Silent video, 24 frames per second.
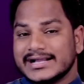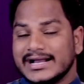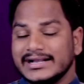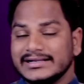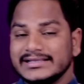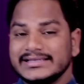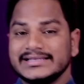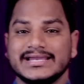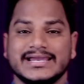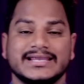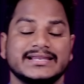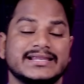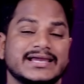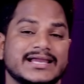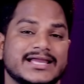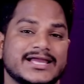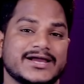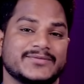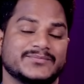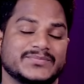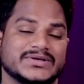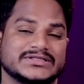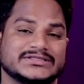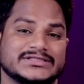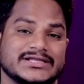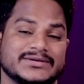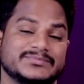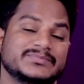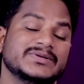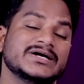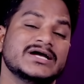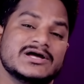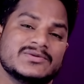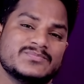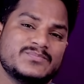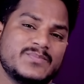खड़े रहने का
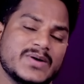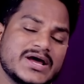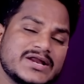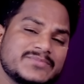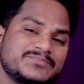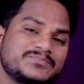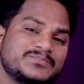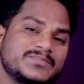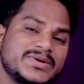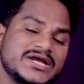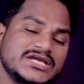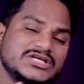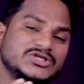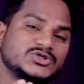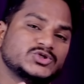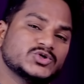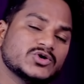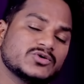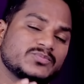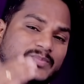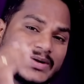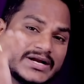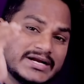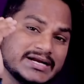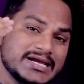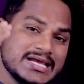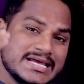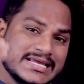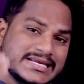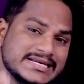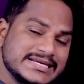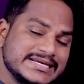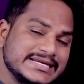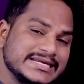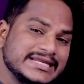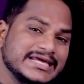मतलब परमेश्वर पर
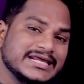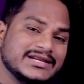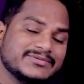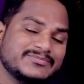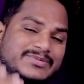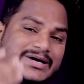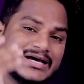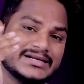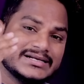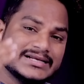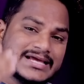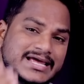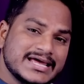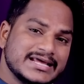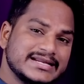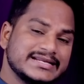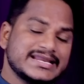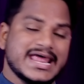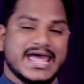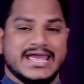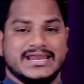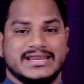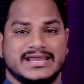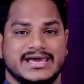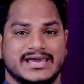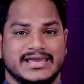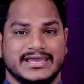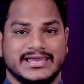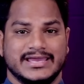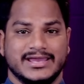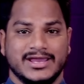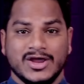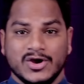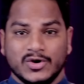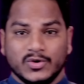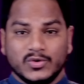निर्भर रहना
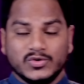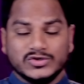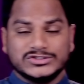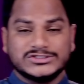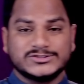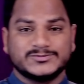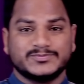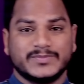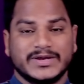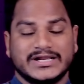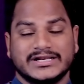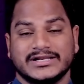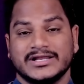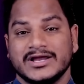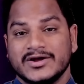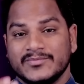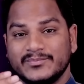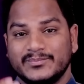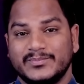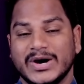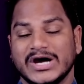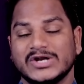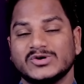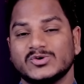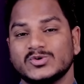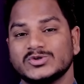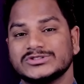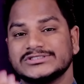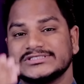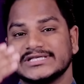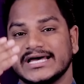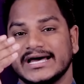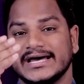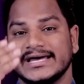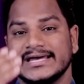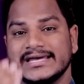है उस पर
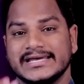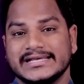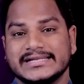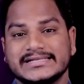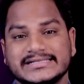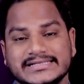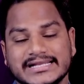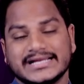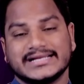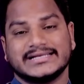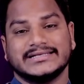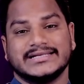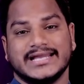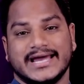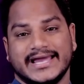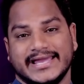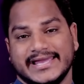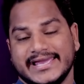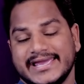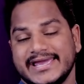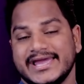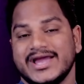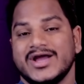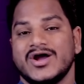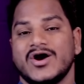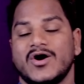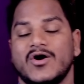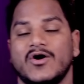भरोसा रखना है